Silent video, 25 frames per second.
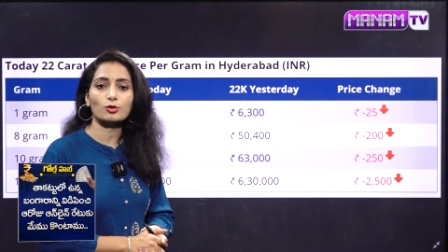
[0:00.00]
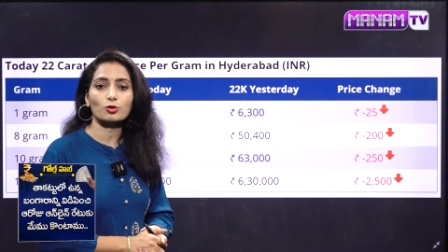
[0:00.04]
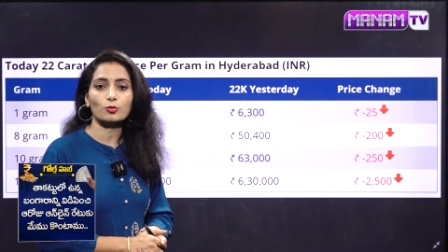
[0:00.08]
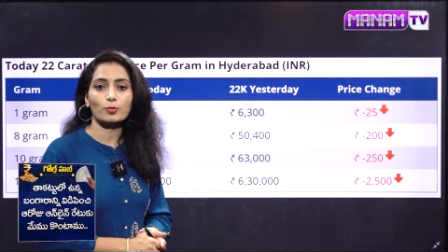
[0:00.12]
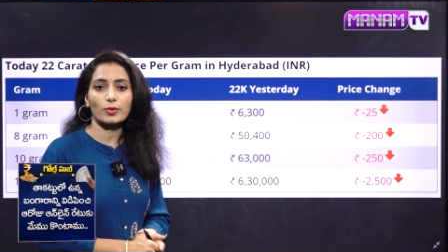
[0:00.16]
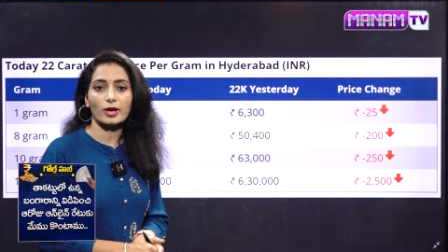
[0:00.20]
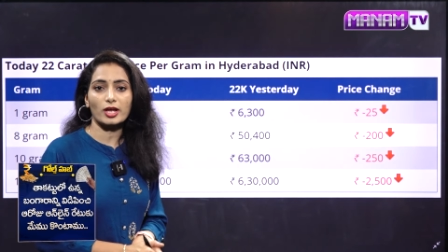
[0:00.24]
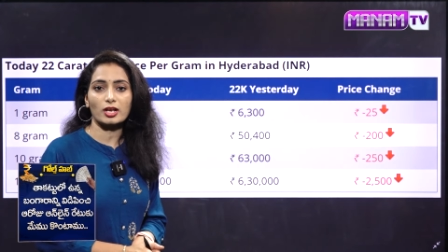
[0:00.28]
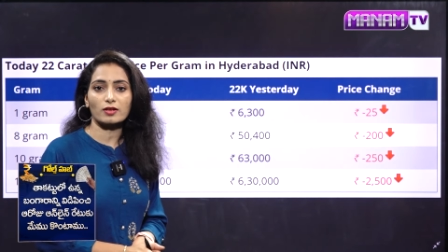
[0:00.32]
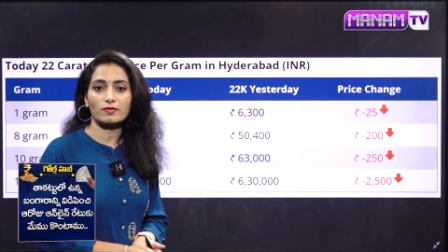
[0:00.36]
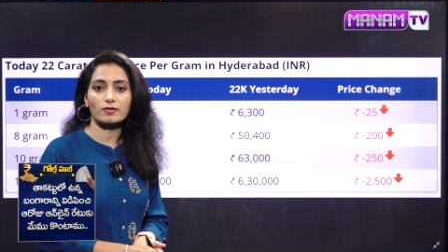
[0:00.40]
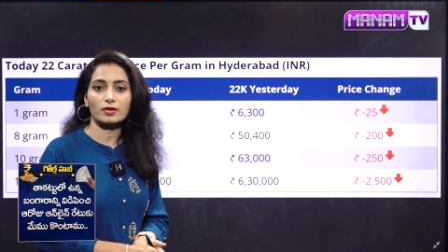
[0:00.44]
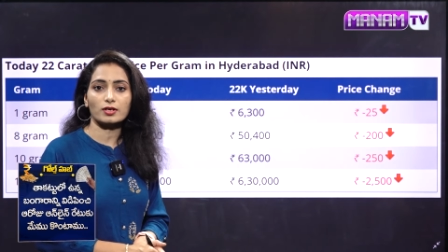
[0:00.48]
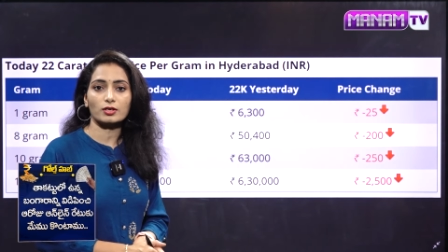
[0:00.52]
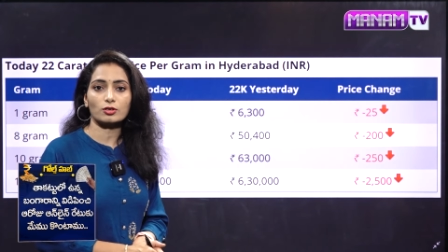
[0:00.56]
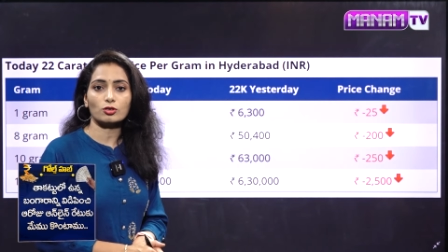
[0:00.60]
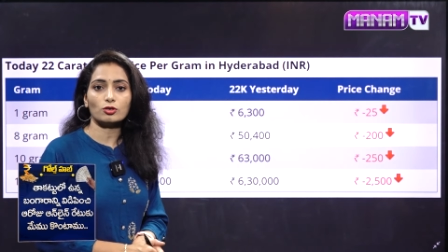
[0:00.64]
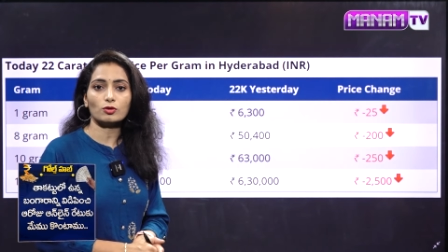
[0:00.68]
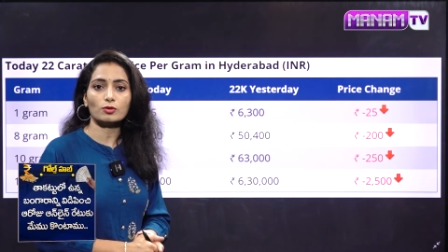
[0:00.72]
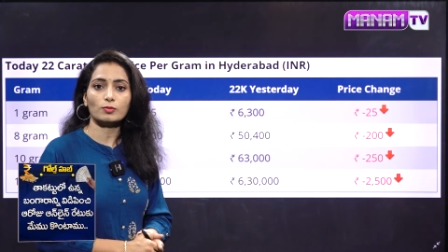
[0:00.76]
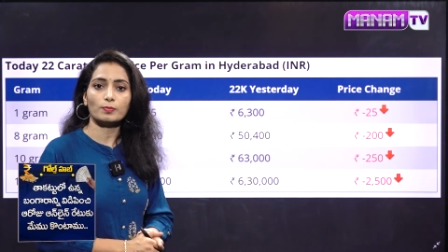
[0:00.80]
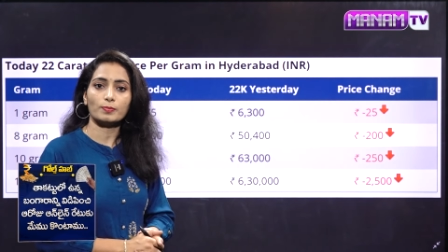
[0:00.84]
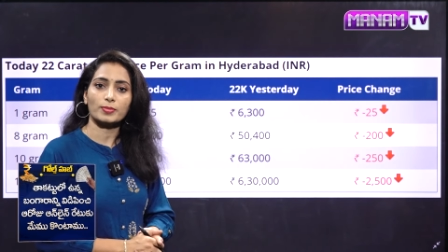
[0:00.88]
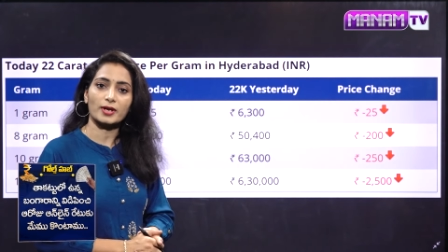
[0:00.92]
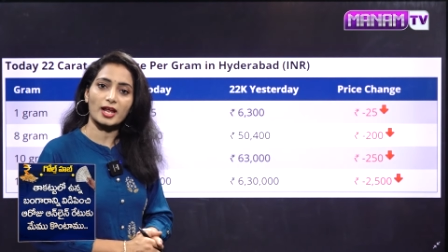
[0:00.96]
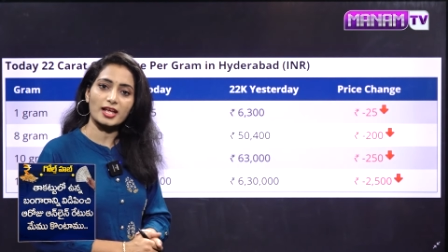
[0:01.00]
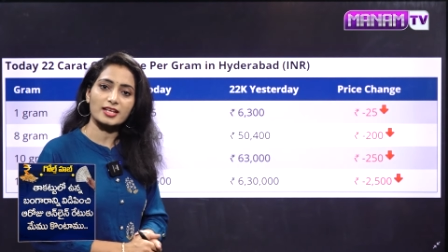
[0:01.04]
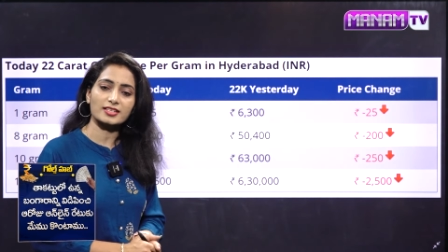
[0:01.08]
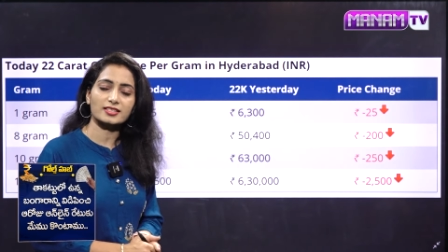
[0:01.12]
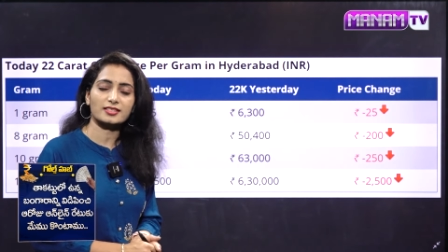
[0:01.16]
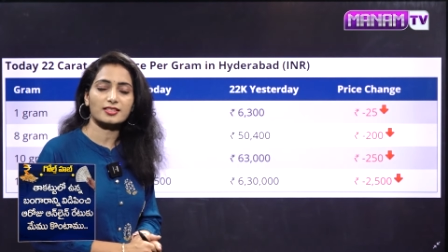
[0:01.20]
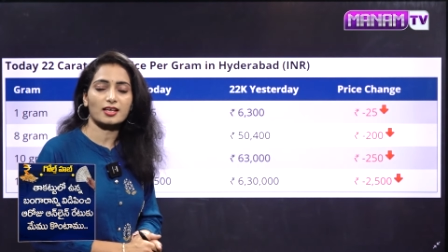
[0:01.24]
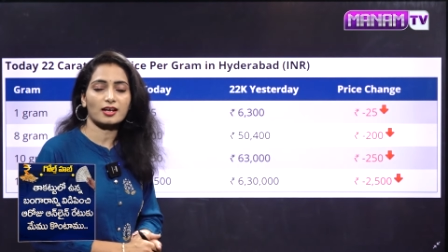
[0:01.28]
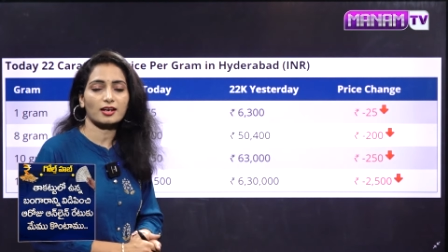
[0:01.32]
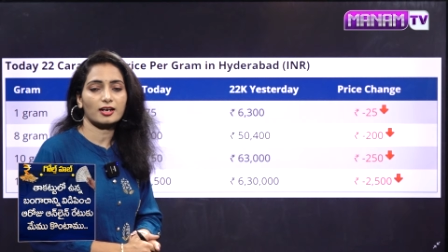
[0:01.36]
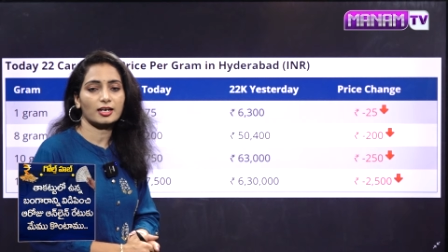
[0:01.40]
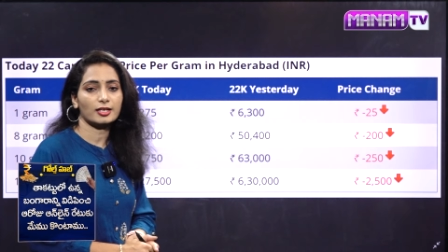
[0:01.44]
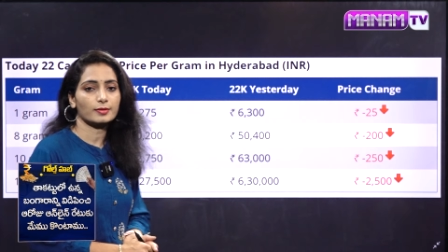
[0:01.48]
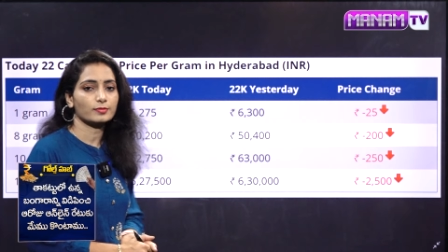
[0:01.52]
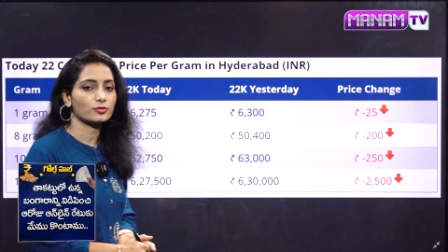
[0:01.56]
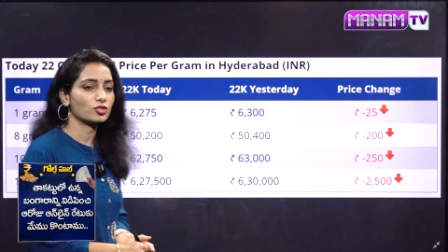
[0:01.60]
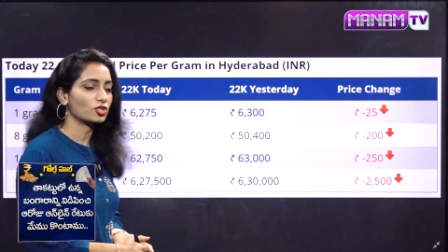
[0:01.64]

రూపాయల వరకు ప్రైస్ తగ్గడం